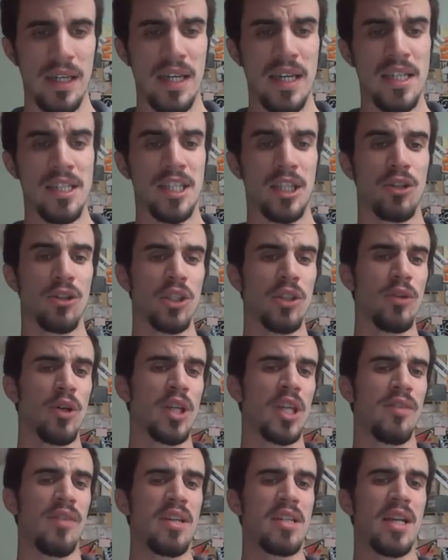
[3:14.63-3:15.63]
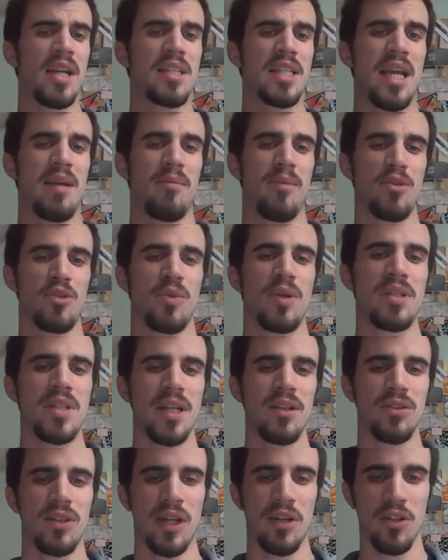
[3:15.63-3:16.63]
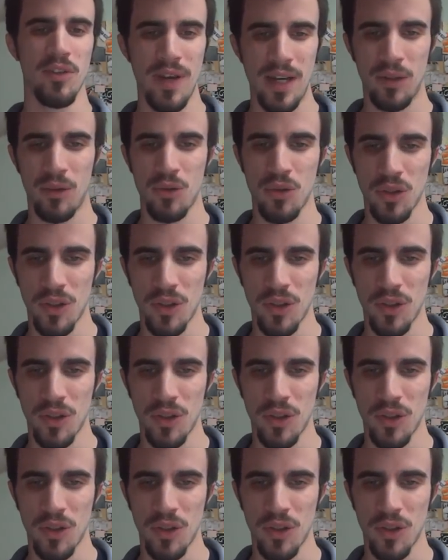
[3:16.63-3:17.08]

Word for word: Secondo voi chi vince la Champions quest'anno tra Juventus,